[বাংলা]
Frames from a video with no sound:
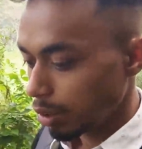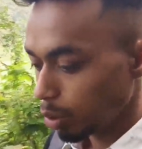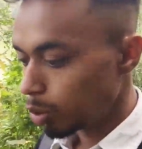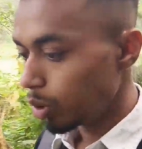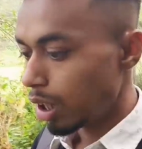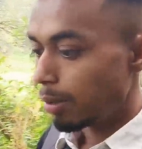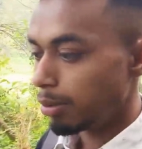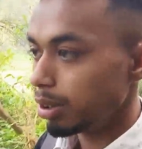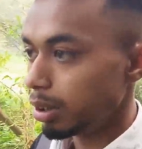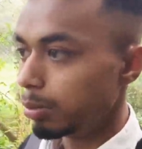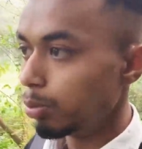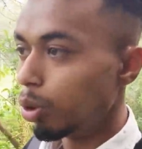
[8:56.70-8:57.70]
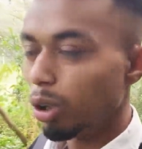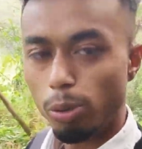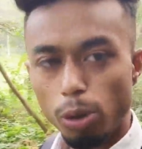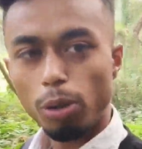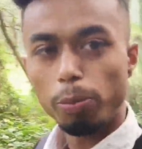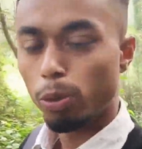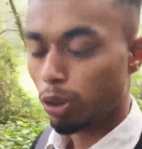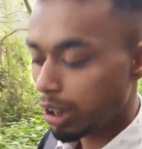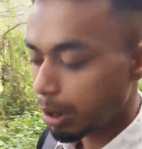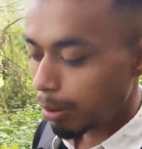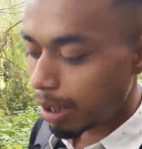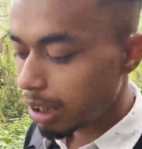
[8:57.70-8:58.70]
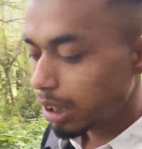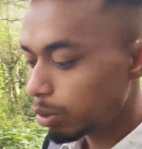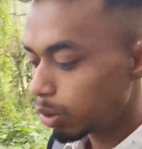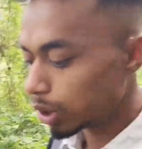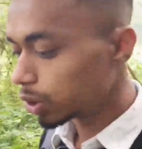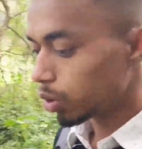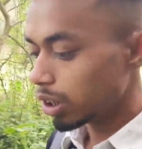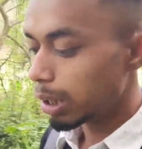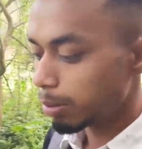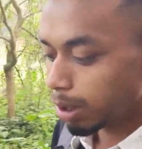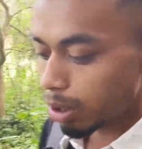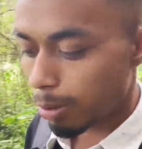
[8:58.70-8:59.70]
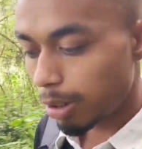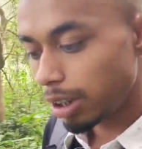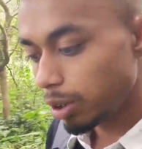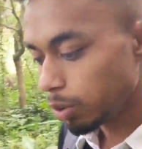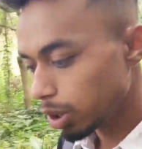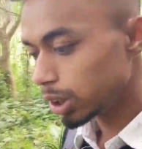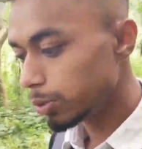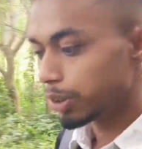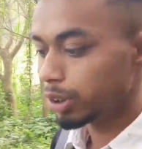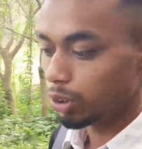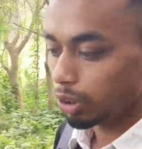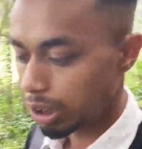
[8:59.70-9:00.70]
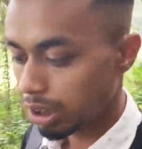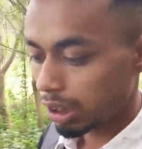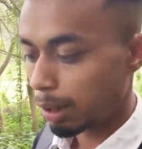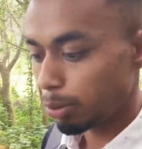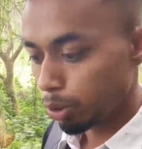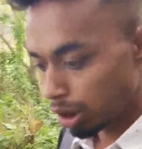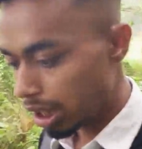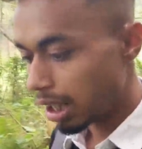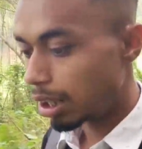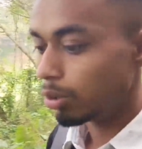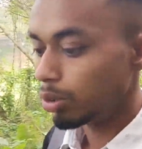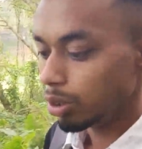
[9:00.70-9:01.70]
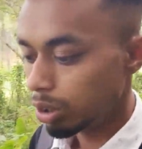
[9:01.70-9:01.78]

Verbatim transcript: তো আমি বলবো প্রত্যেকবারই রিকোয়েস্ট করি এবারও আমার রিকোয়েস্ট ভিডিওতে সাপোর্ট দেখাও